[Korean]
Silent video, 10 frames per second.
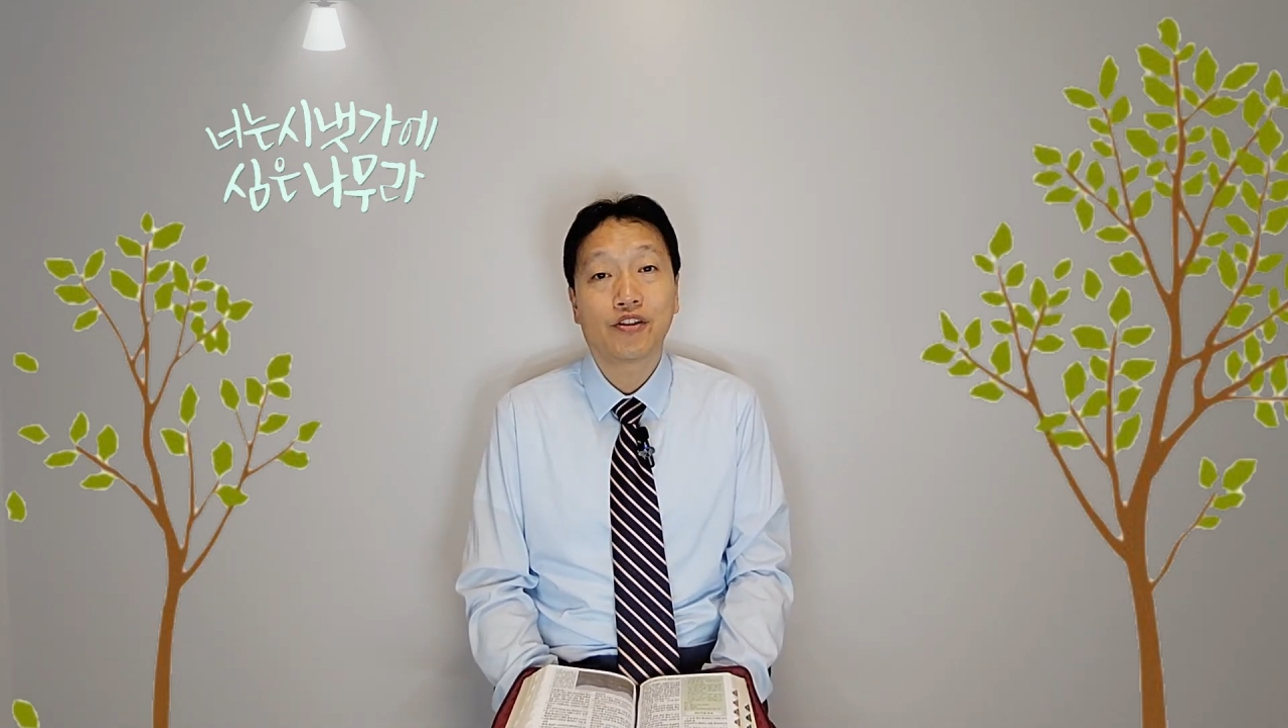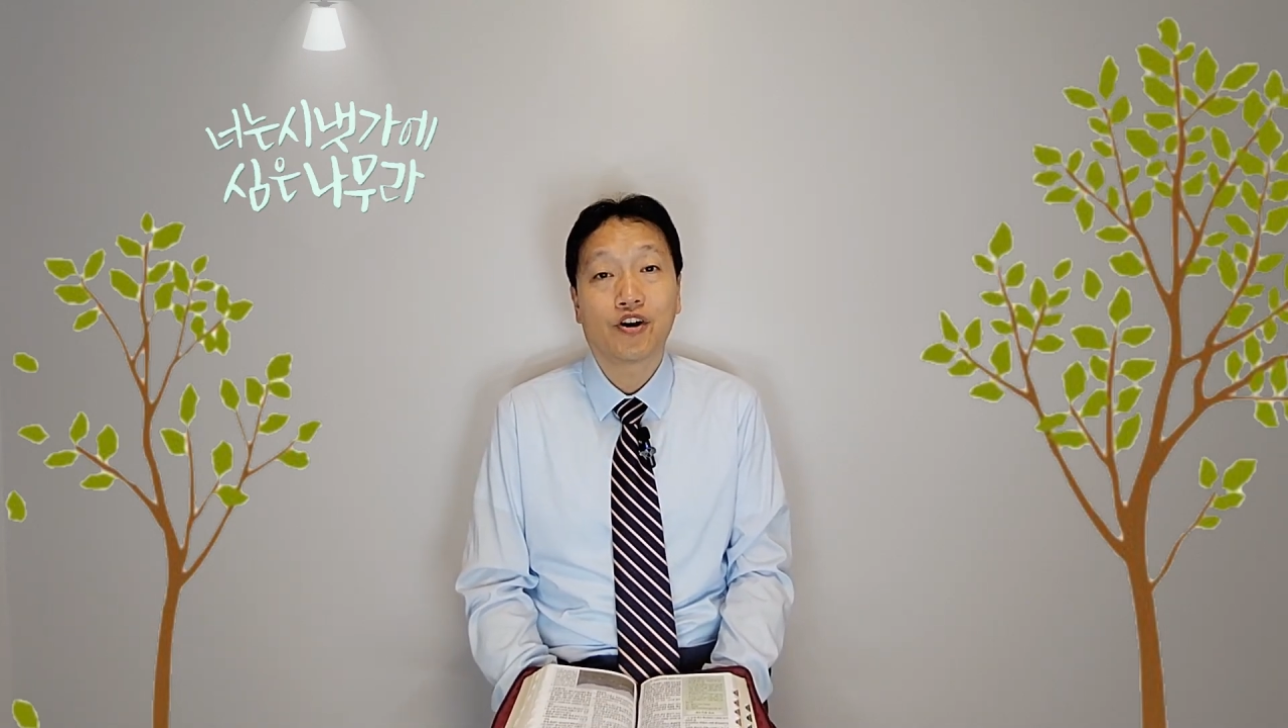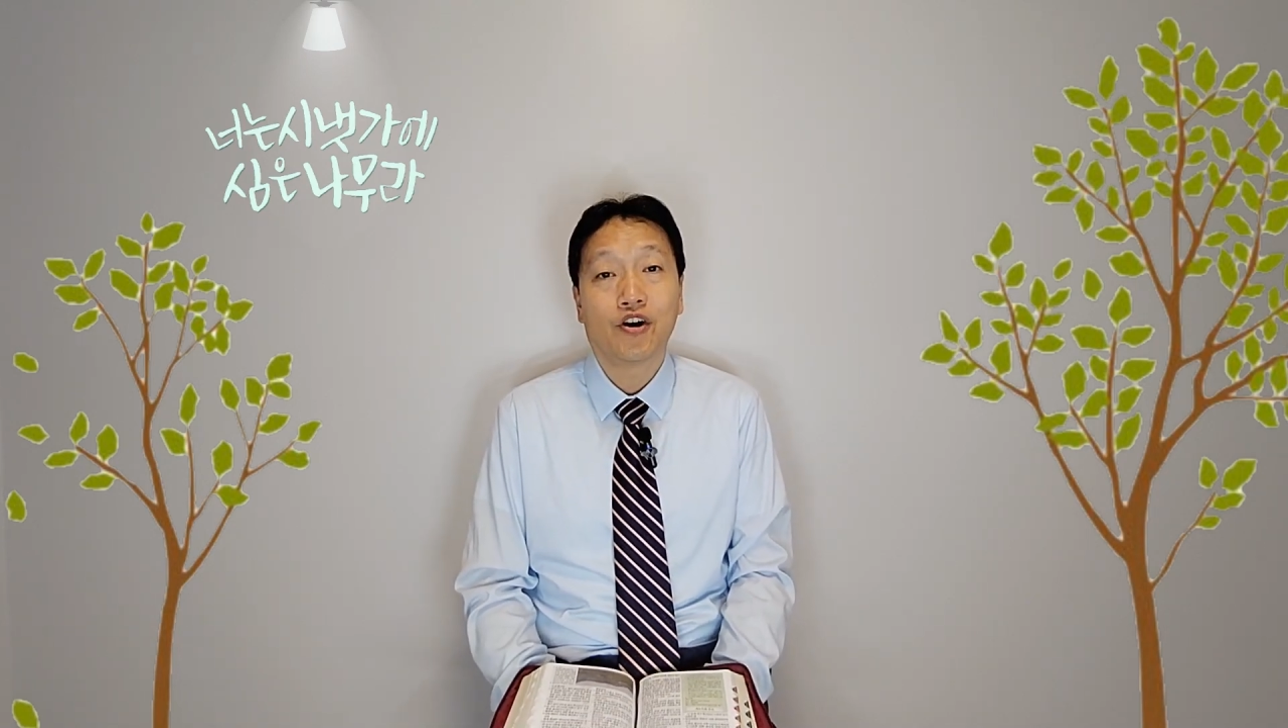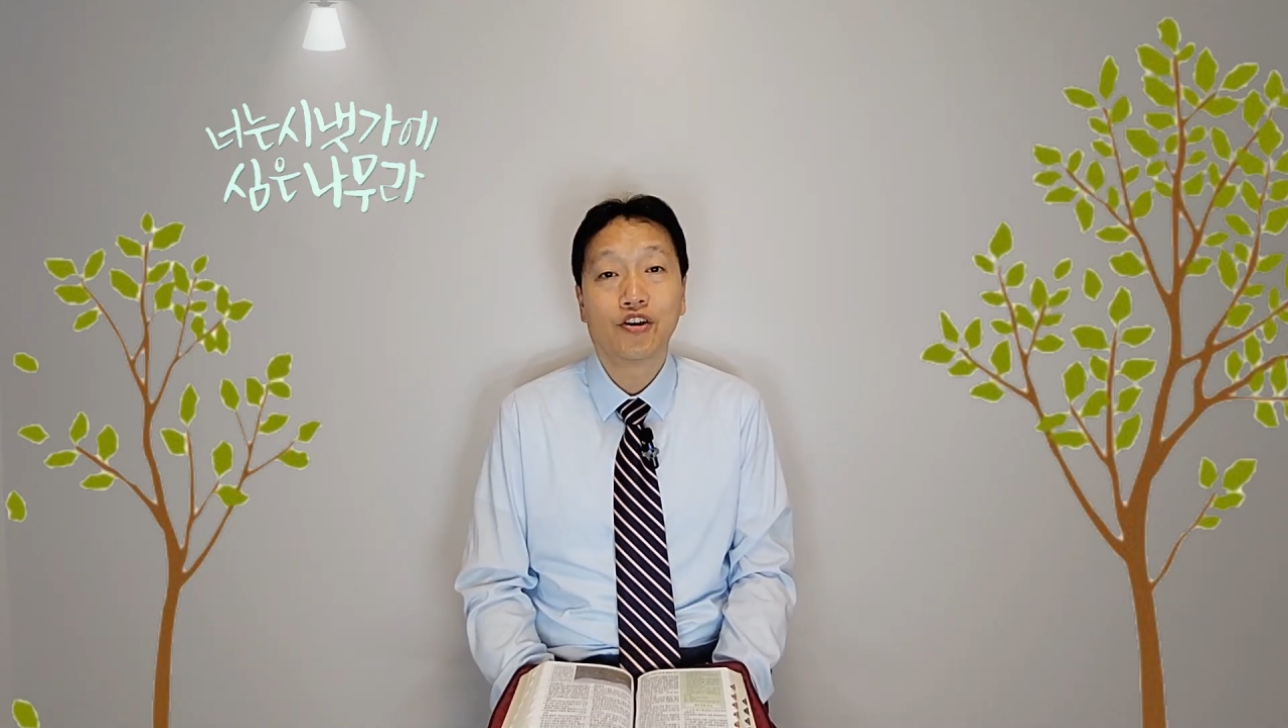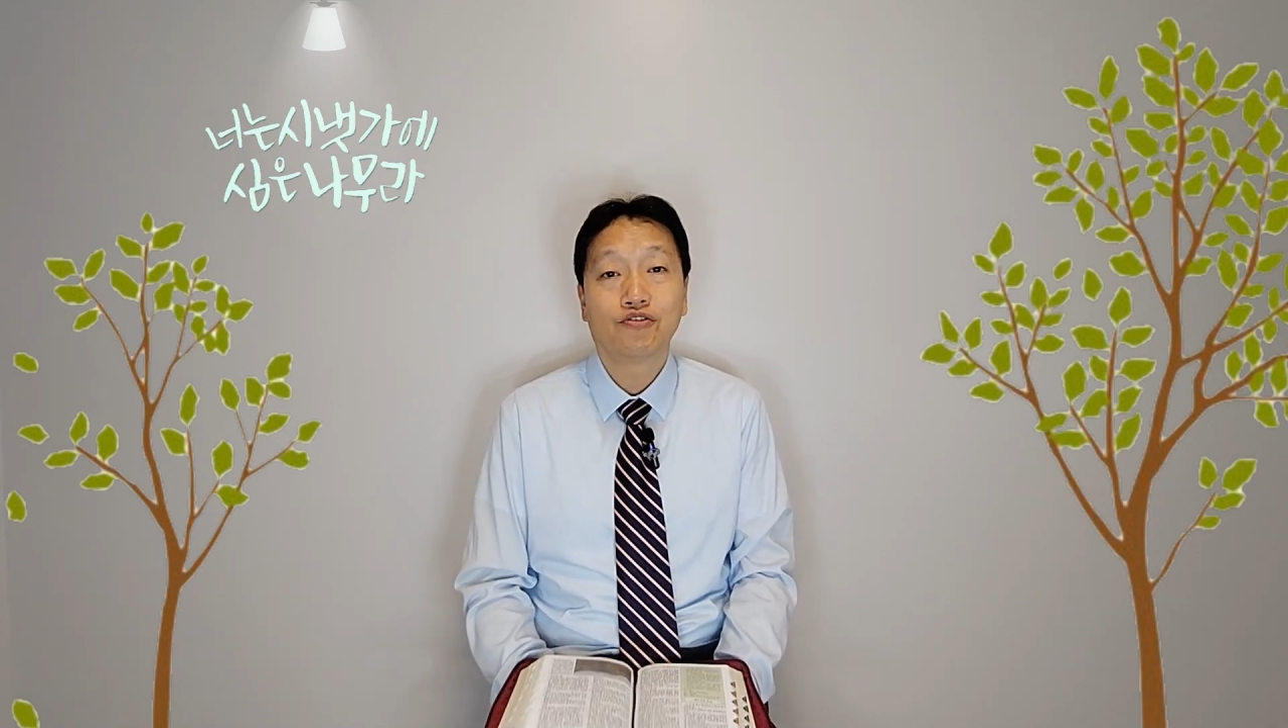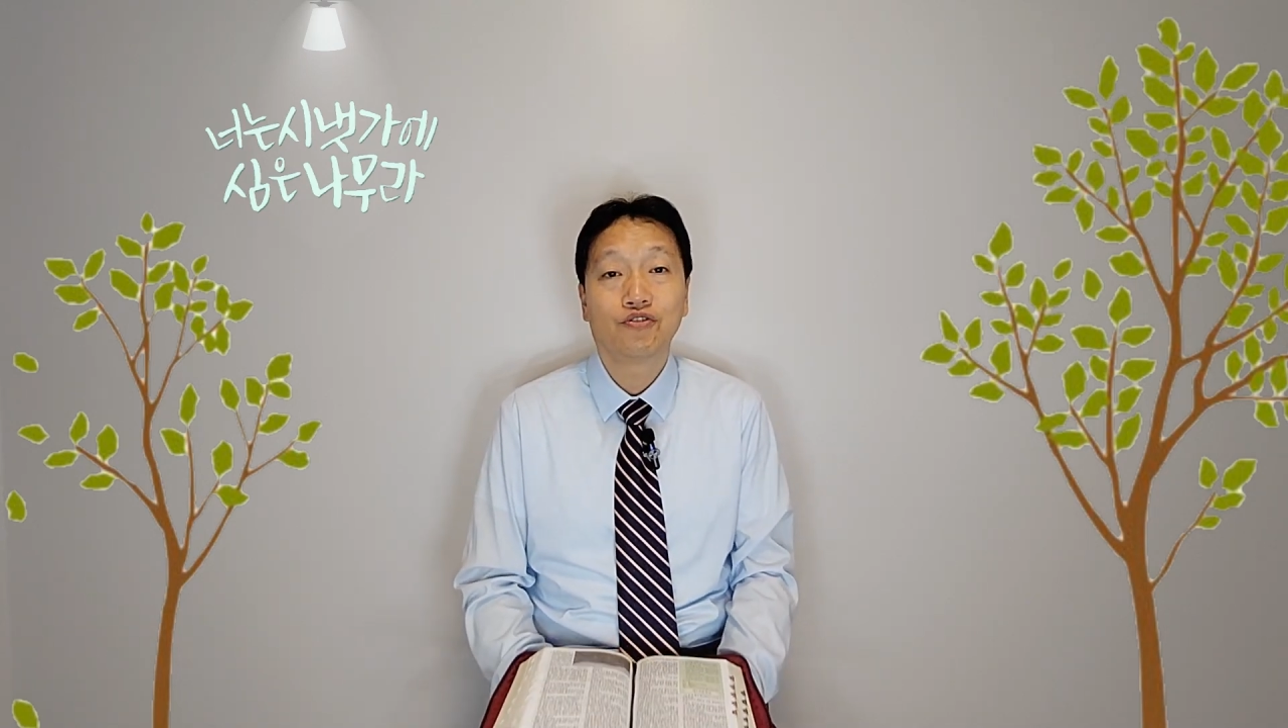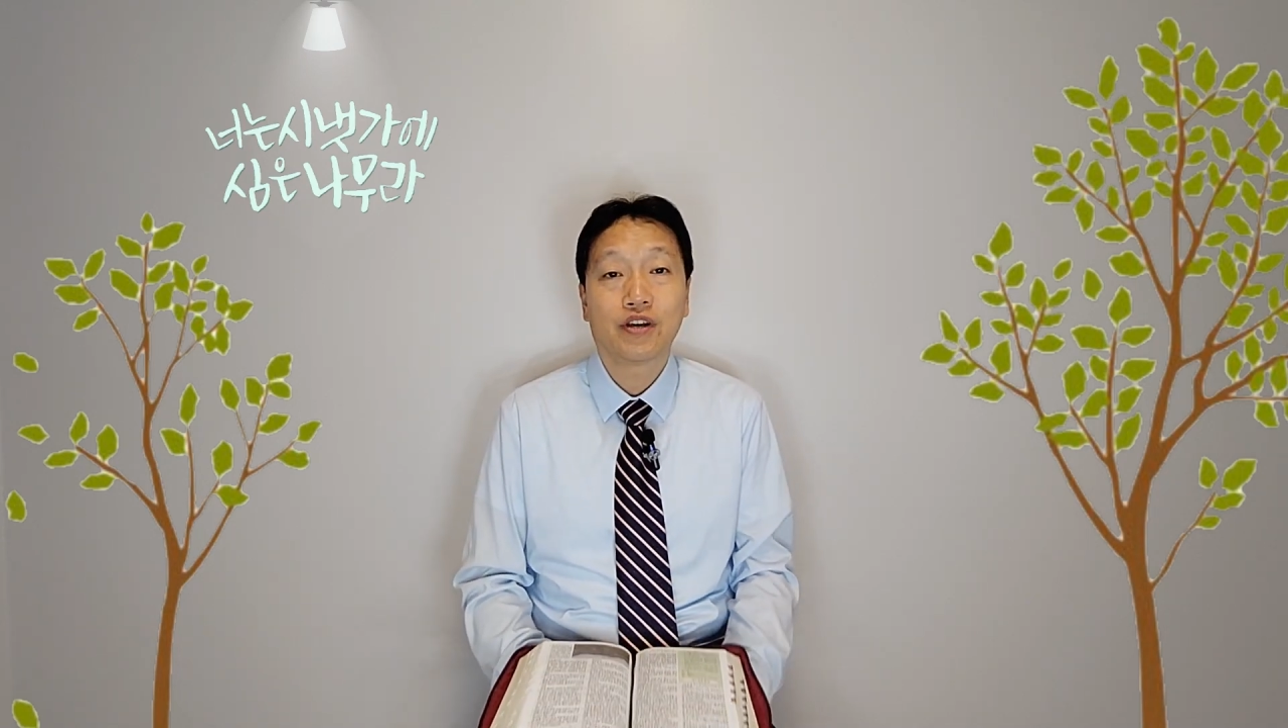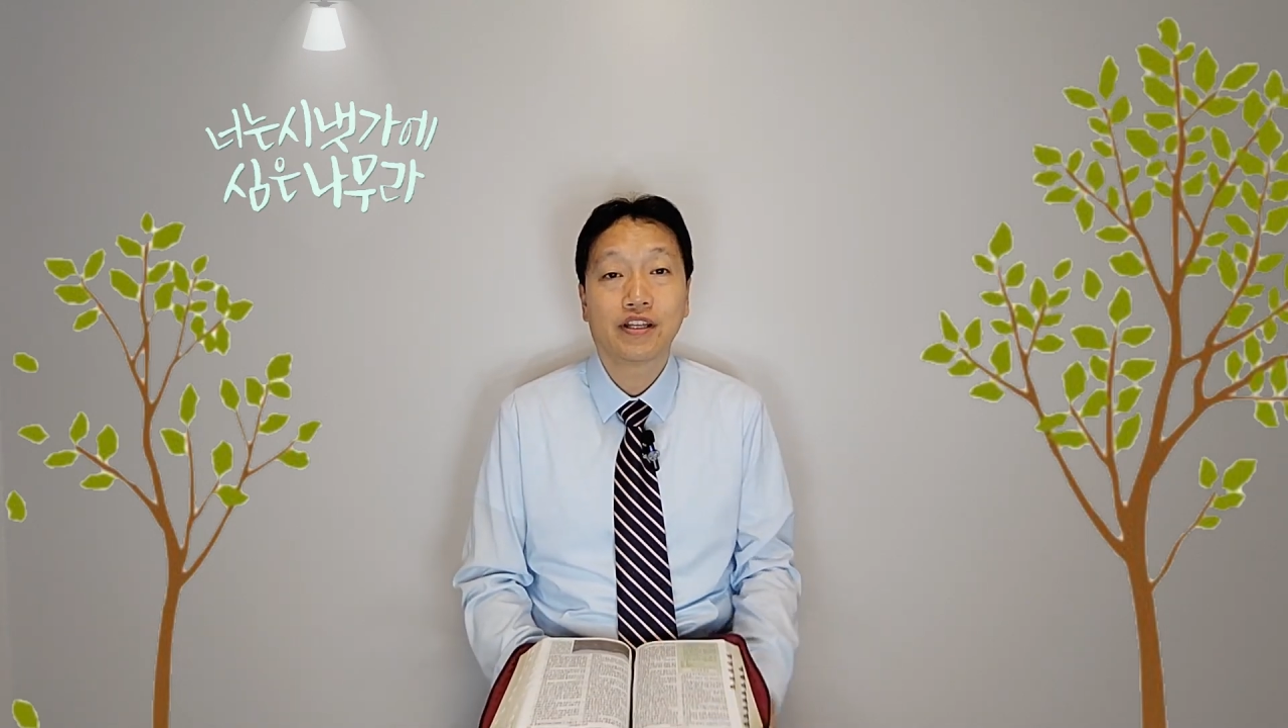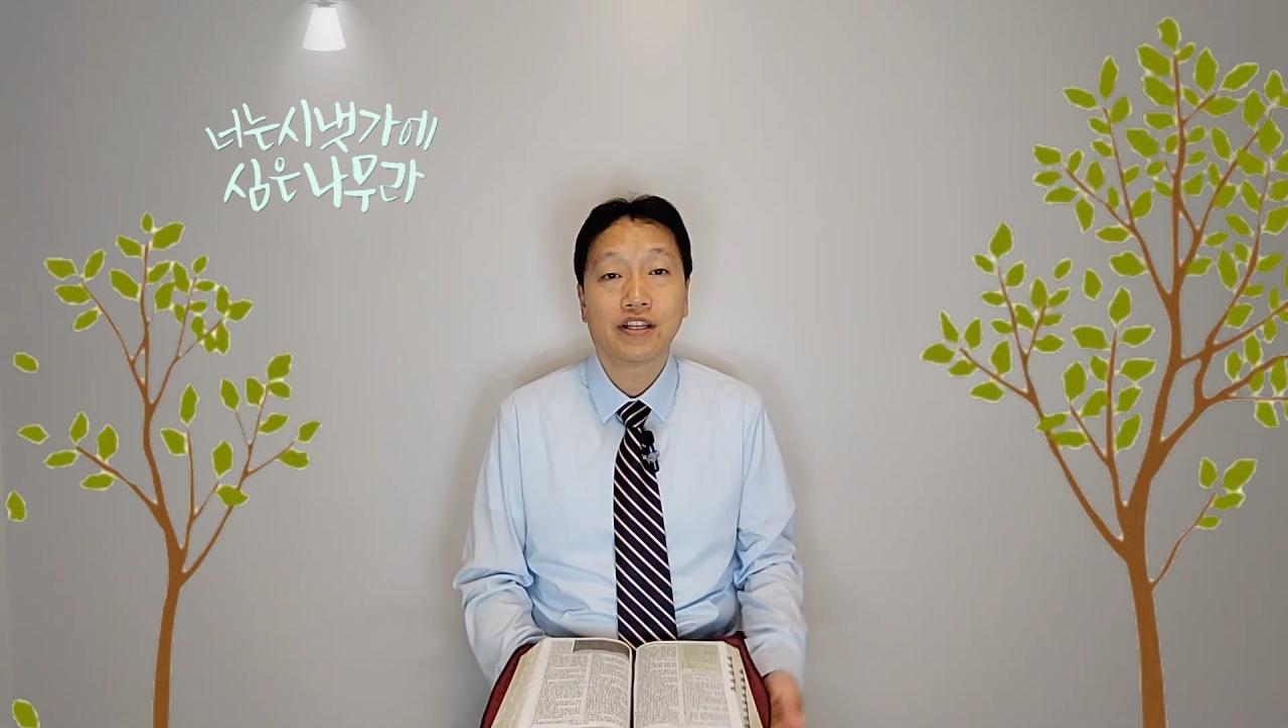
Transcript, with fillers: 거의 죽게